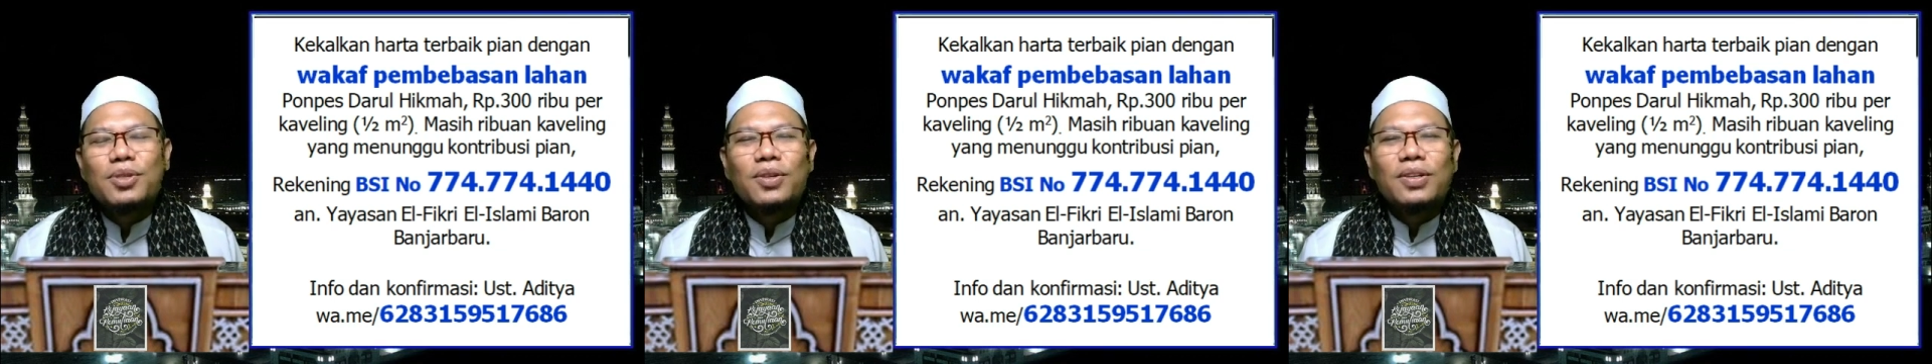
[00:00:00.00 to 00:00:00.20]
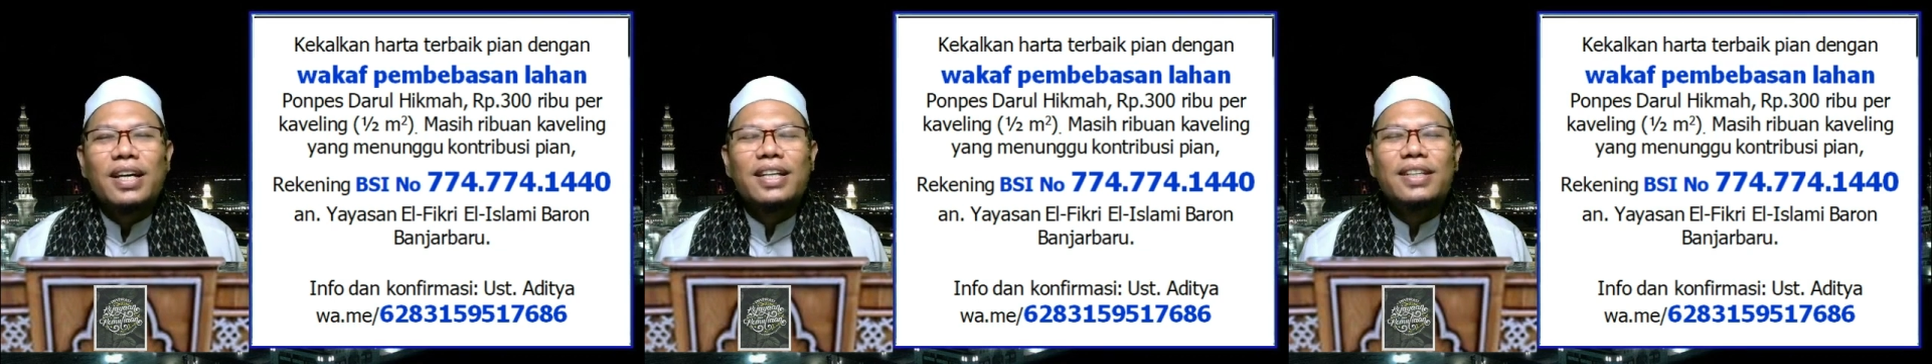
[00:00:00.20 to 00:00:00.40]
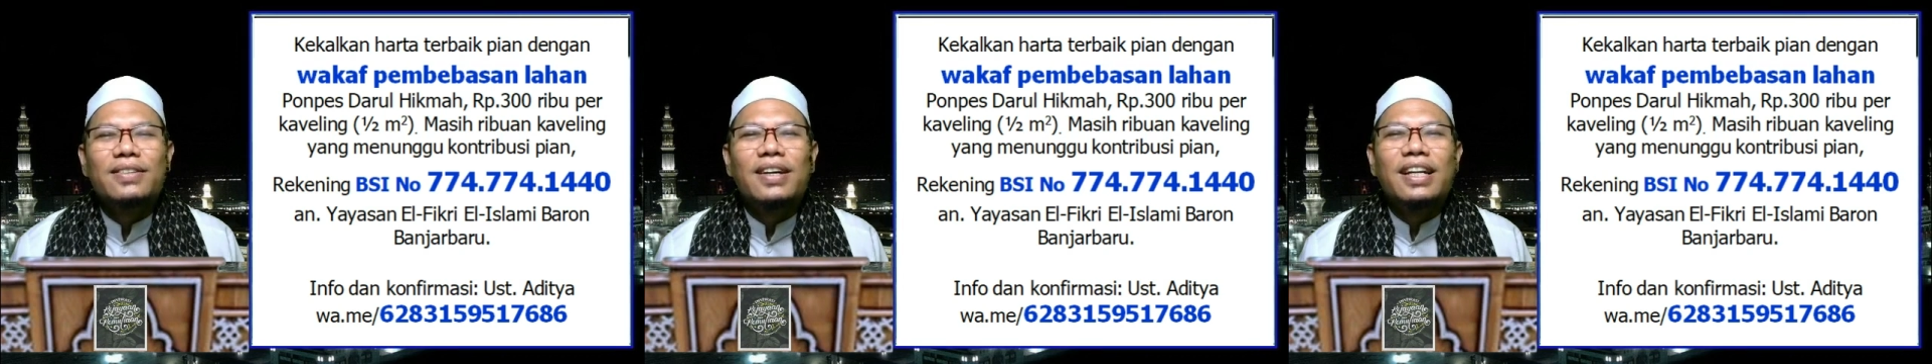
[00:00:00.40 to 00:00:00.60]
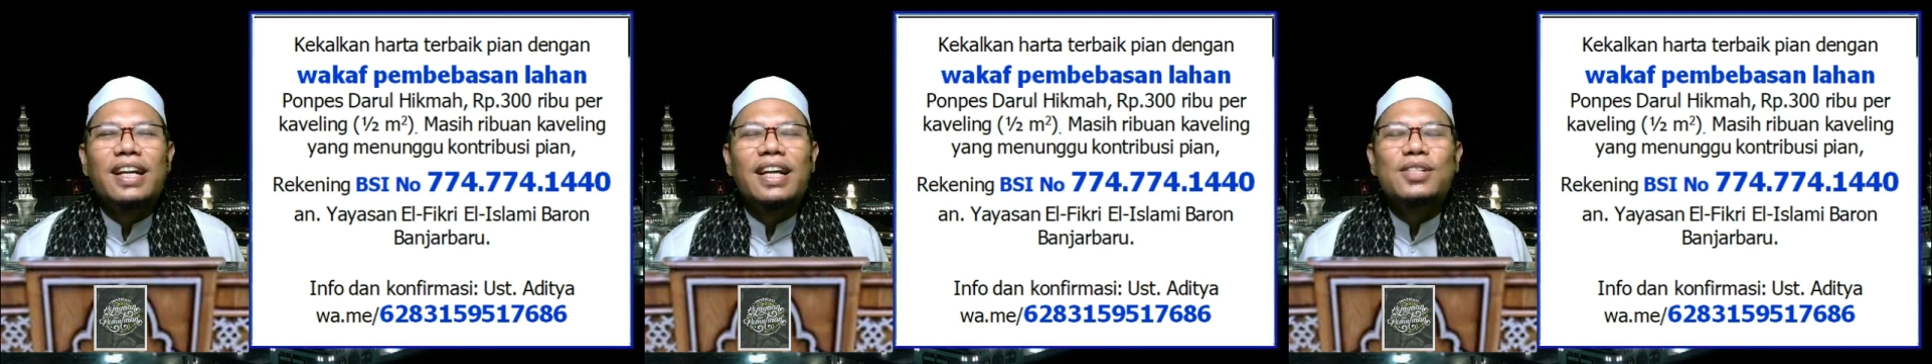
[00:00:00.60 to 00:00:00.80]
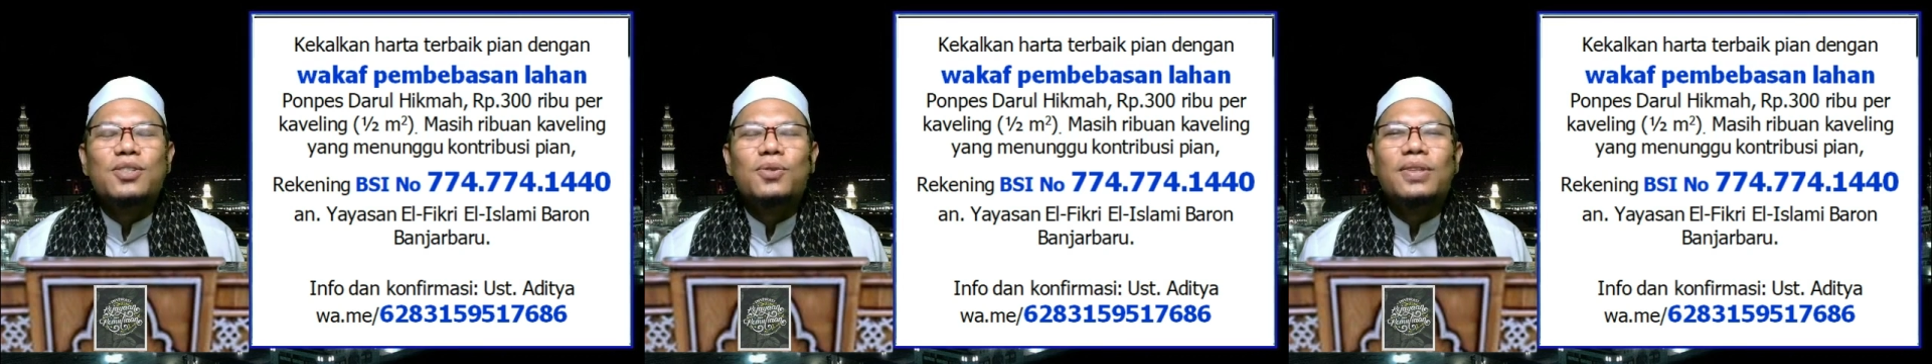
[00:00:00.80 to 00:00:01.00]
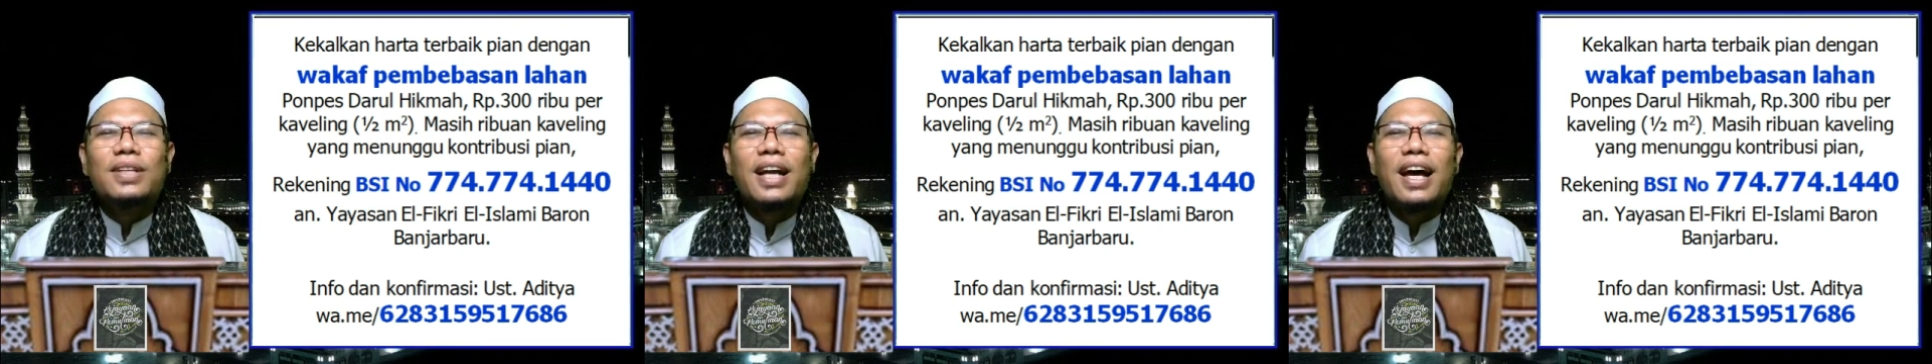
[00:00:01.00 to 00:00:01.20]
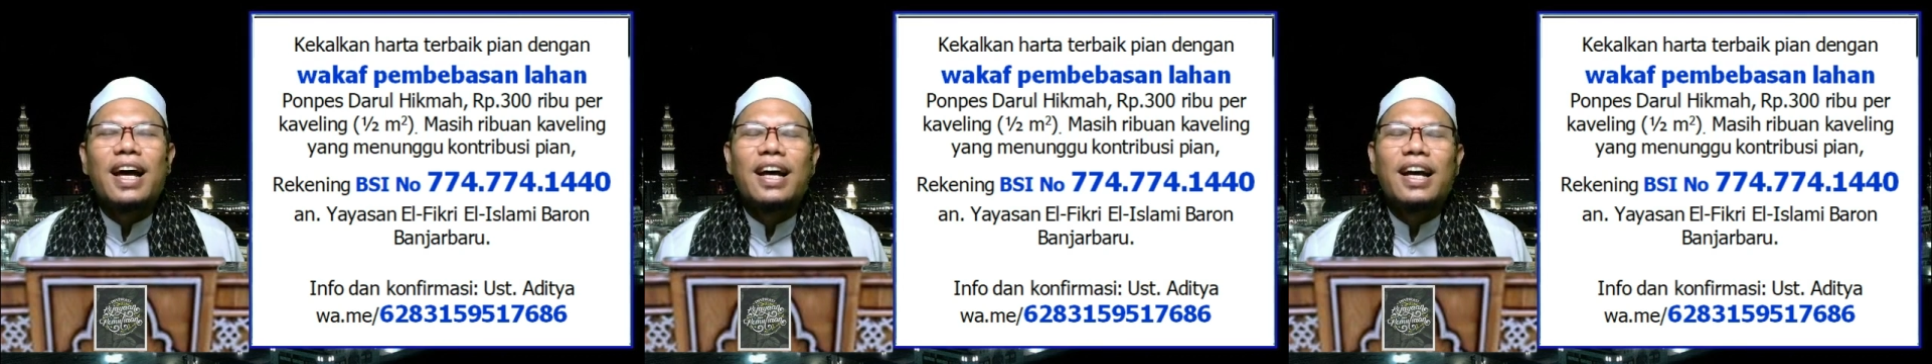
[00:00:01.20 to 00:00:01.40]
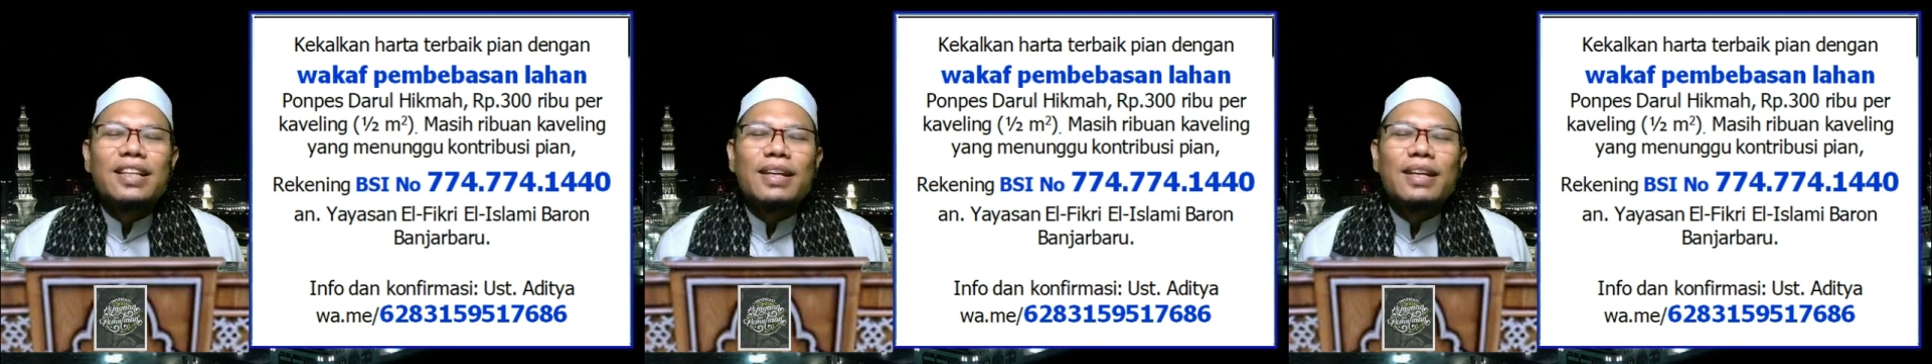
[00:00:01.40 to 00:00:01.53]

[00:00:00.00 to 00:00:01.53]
surga itu adalah sutra.